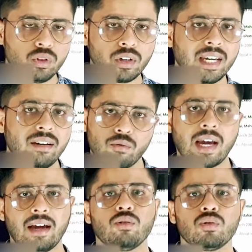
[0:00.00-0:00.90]
फ़ोन जो है
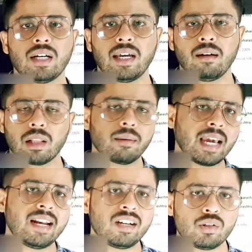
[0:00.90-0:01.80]
वो हैक हो चुका है
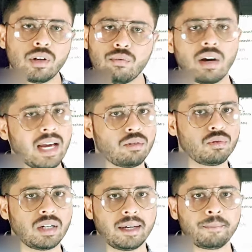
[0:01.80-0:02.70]
मतलब गैलरी जो है वो हैक
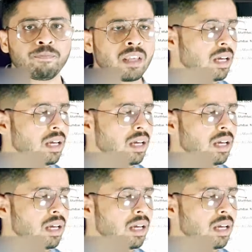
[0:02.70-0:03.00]
हो चुका है